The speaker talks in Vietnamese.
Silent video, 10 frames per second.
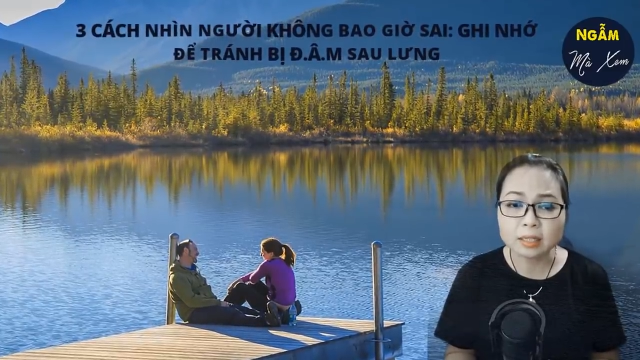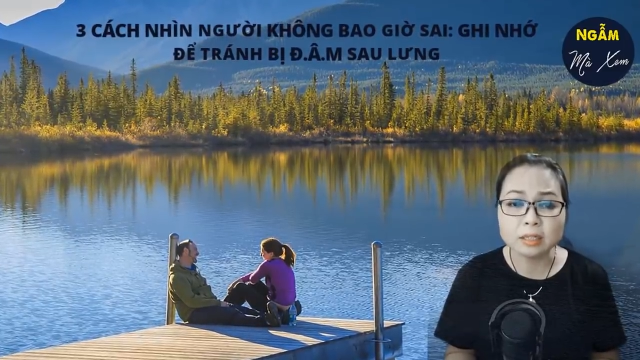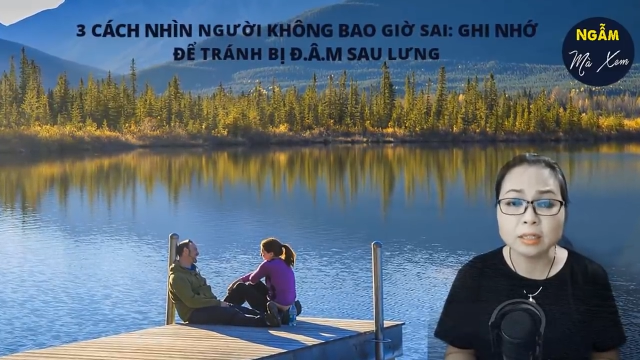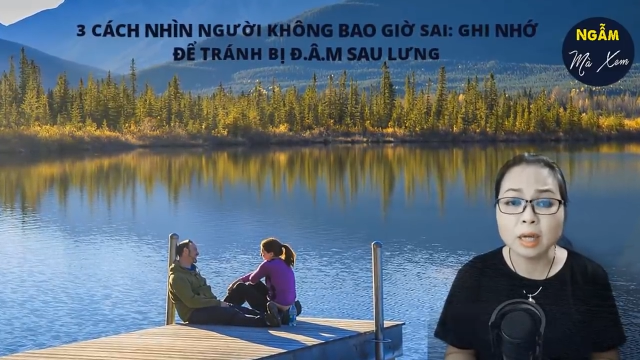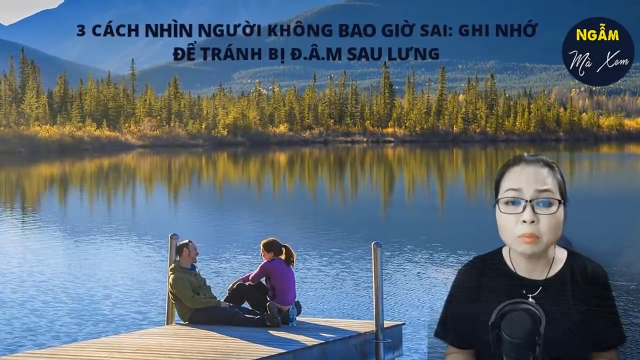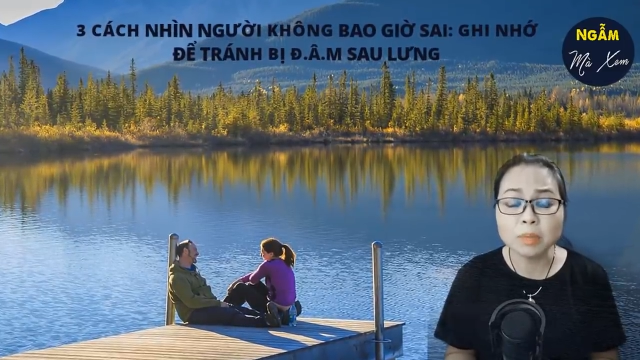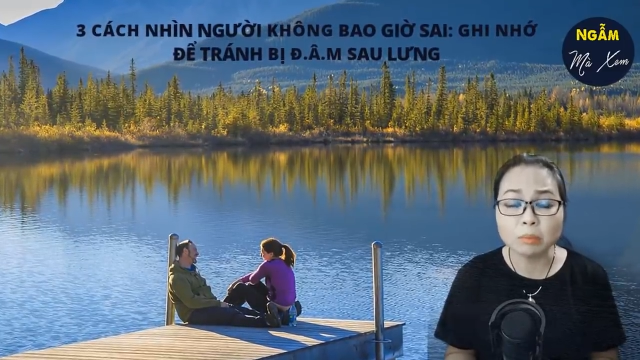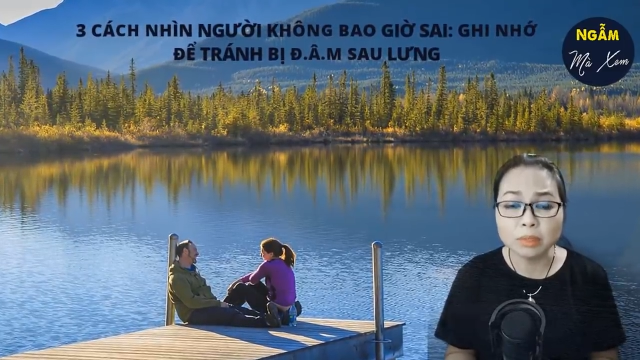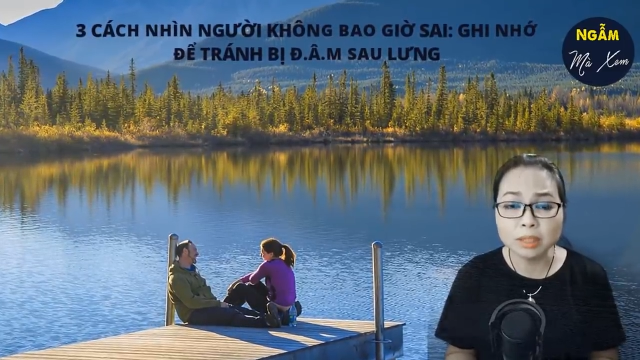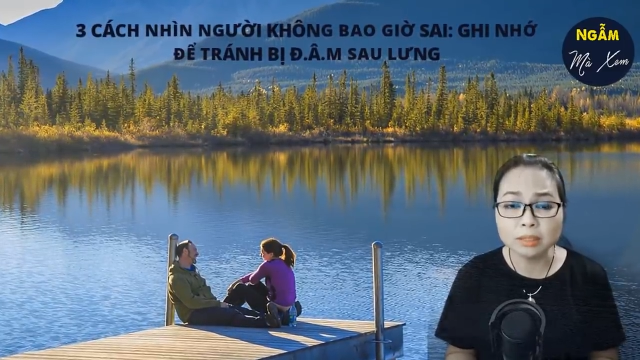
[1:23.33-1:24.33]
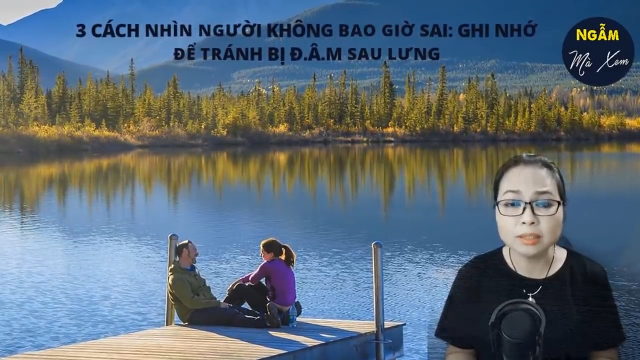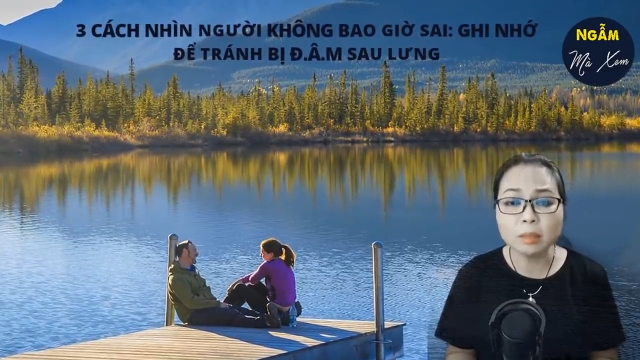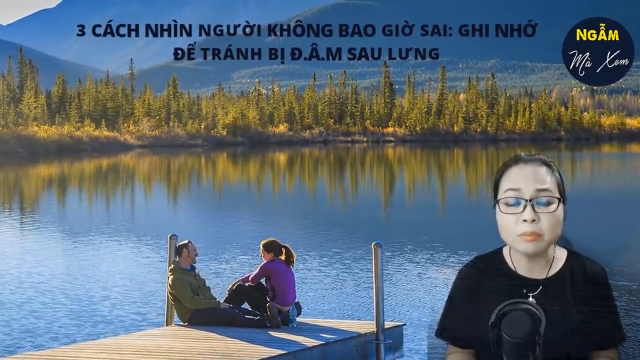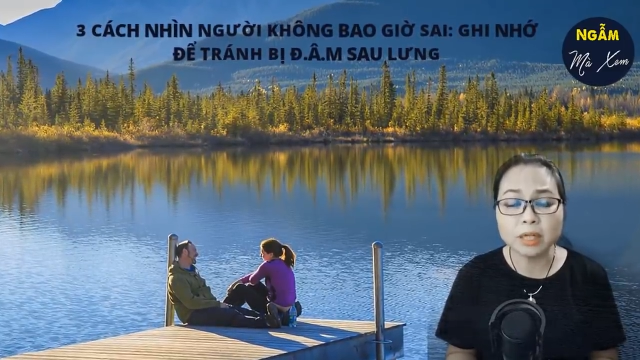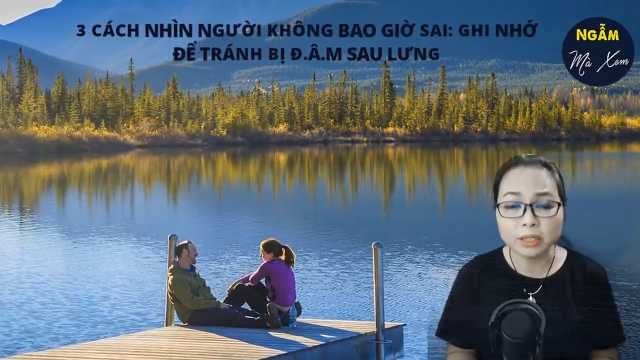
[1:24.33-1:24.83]
sự không đồng nhất
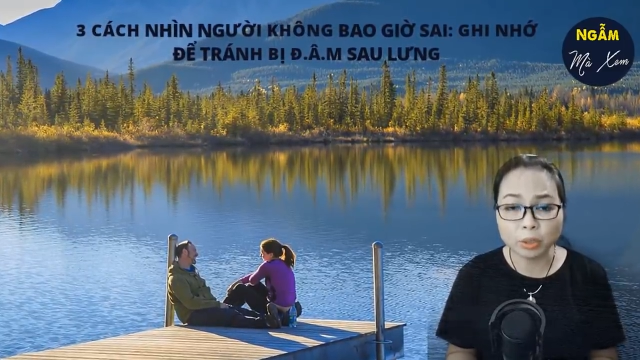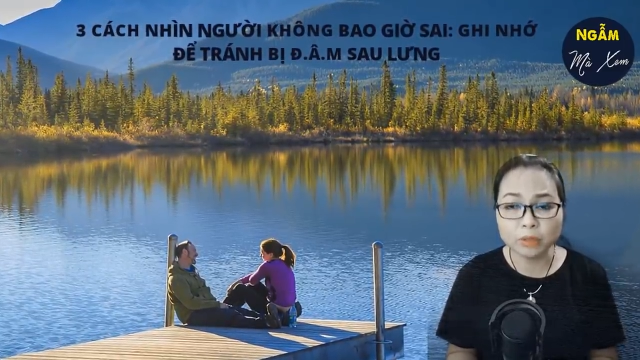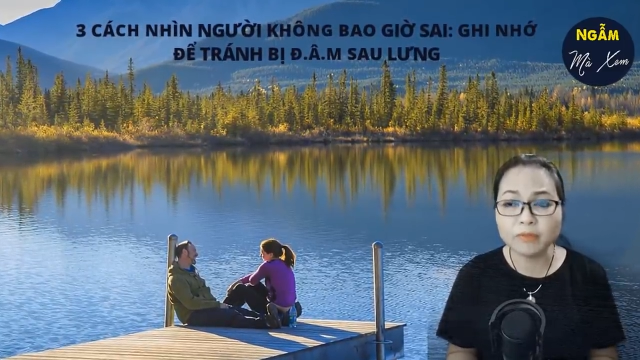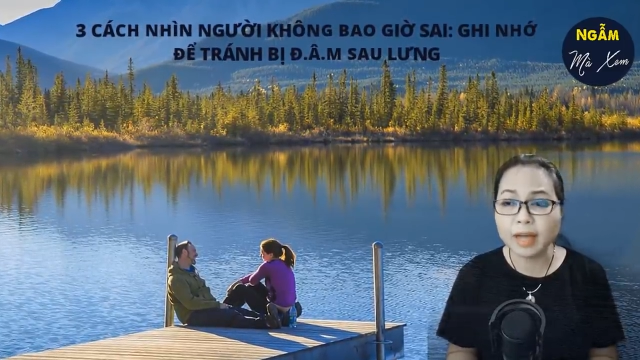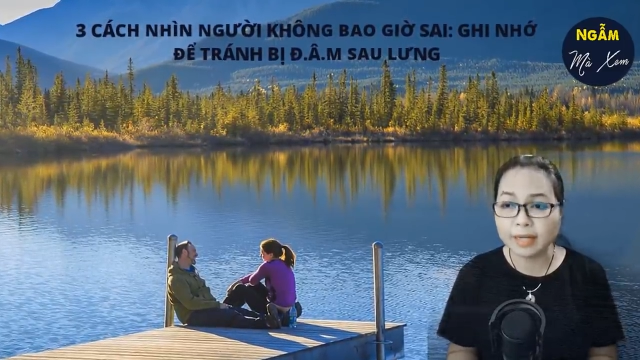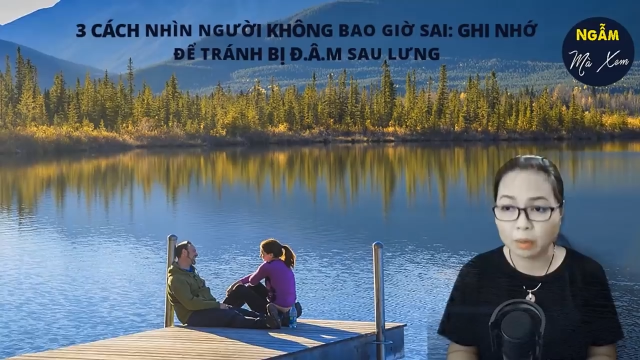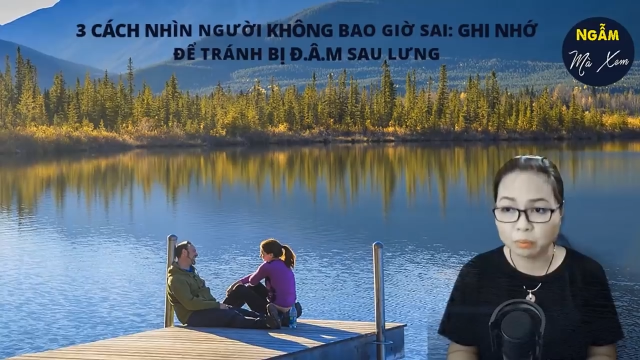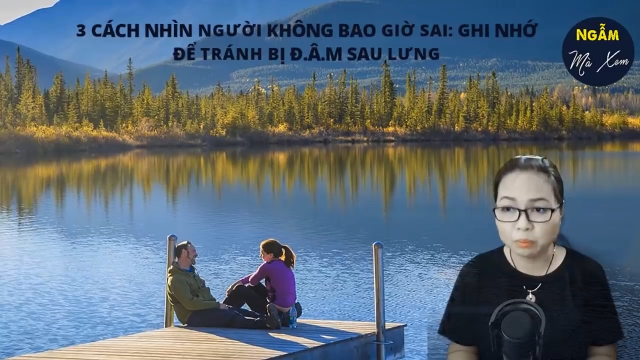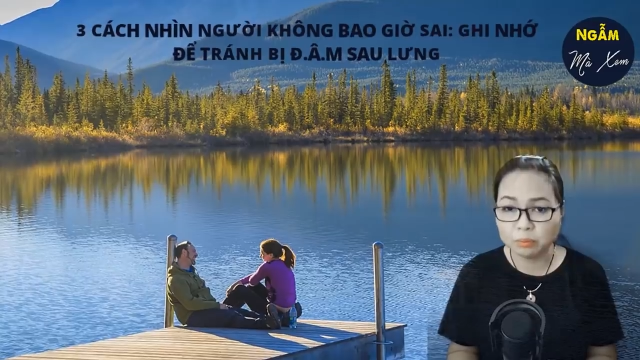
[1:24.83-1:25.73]
trong lời nói và hành động